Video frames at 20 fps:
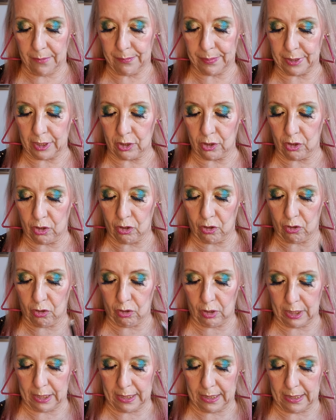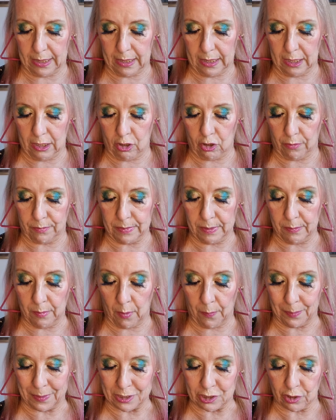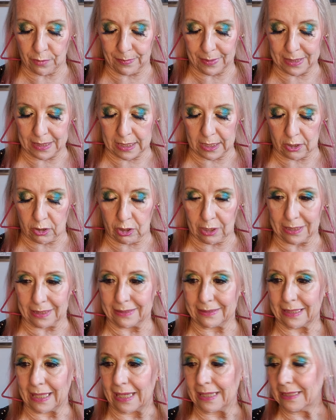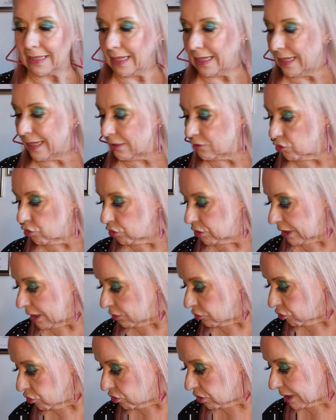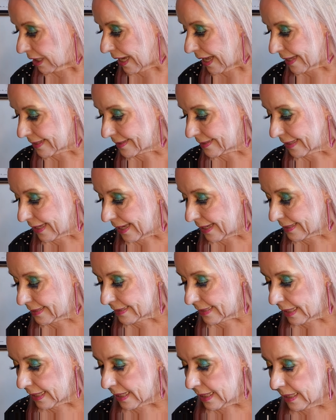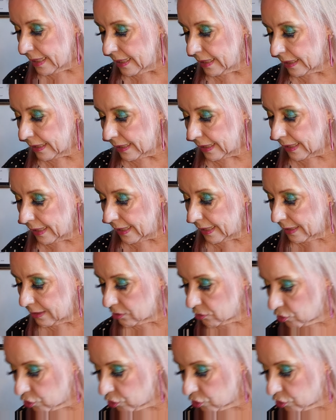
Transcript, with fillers: pero eh, los mismos precios me dijeron que están en las otras dos casas, que